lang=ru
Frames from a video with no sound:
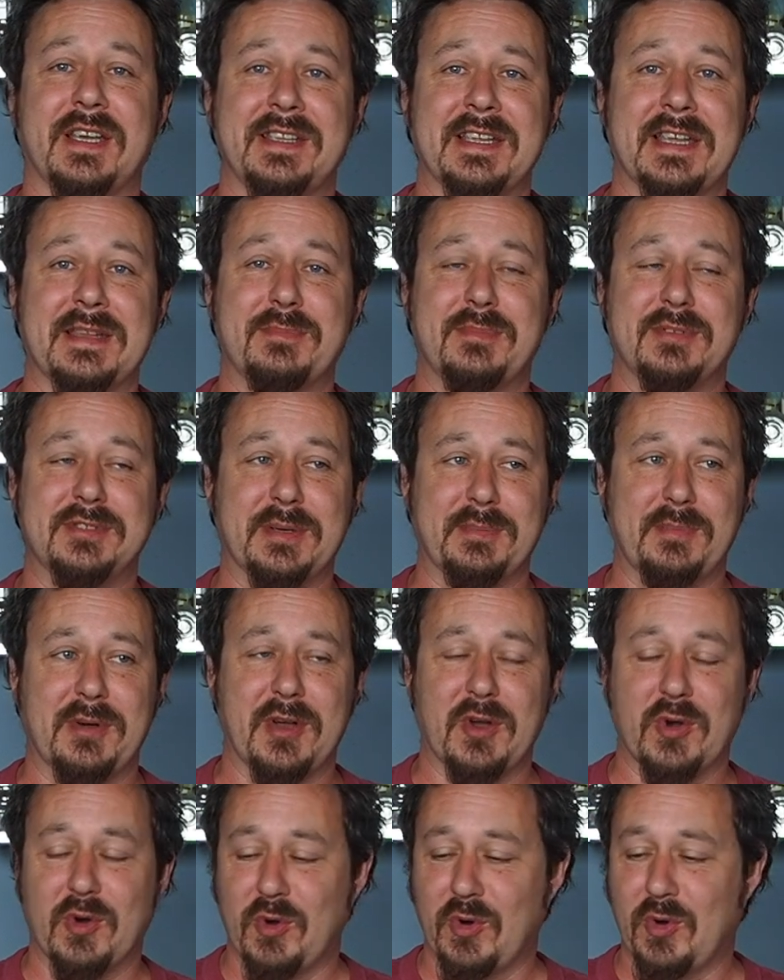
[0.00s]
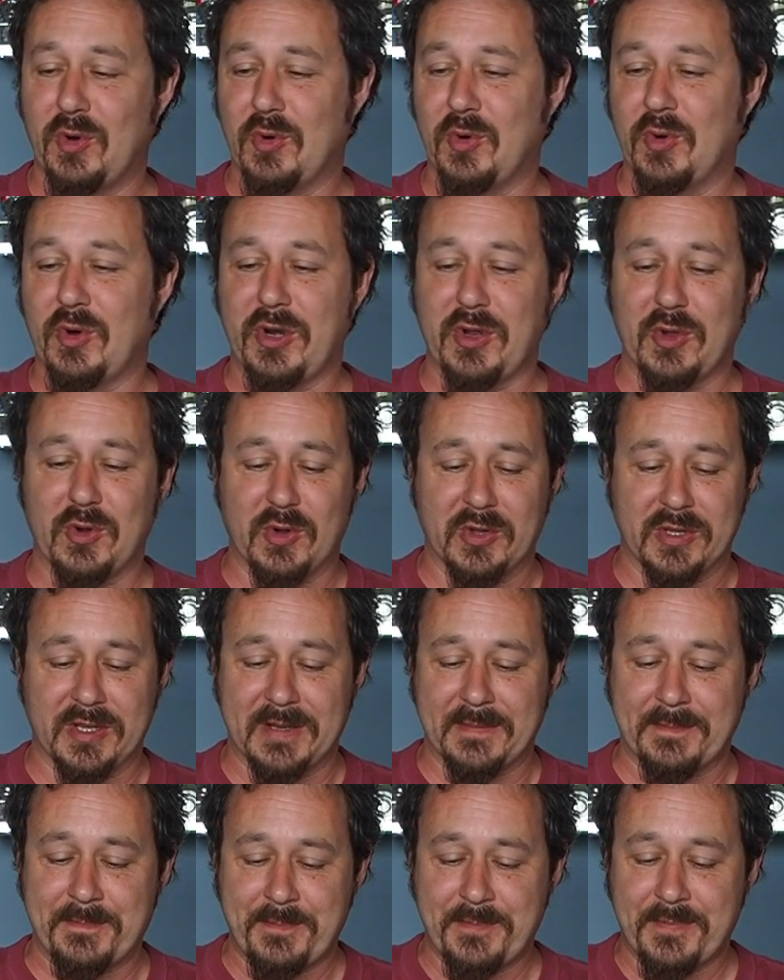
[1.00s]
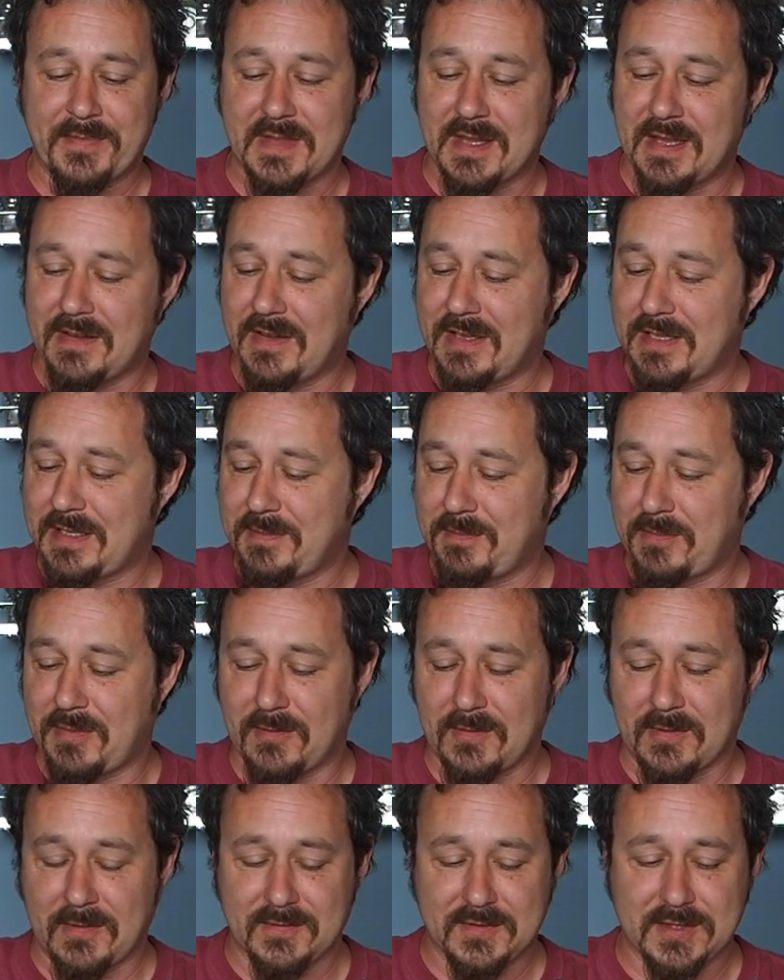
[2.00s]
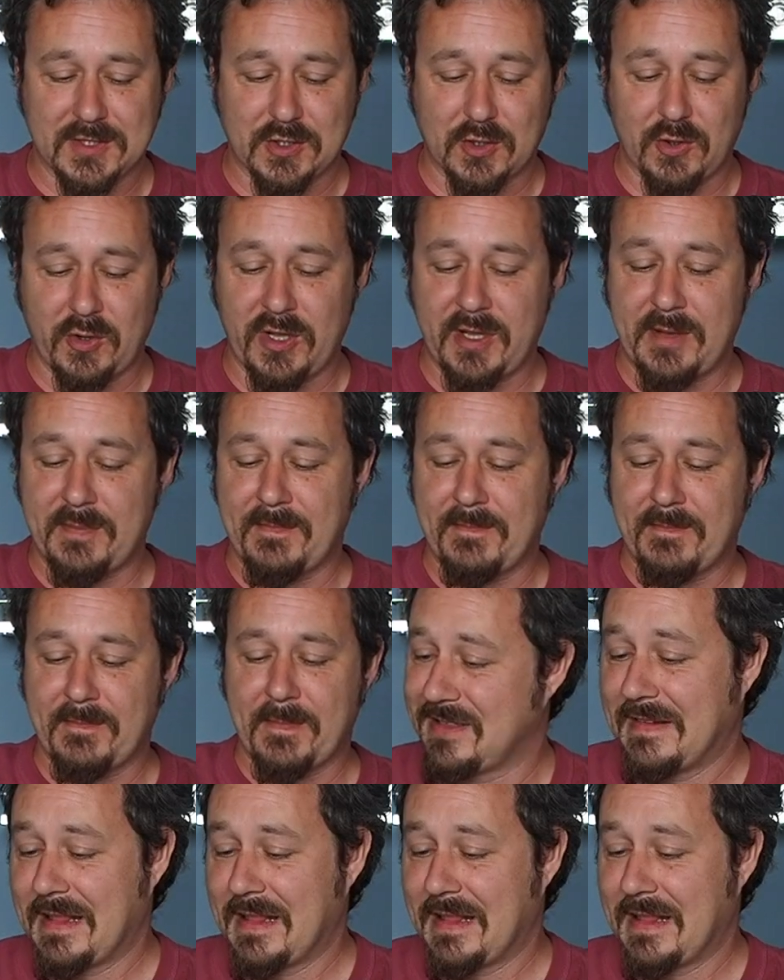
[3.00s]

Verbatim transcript: а нас было бы у Ориона. Давайте скроем.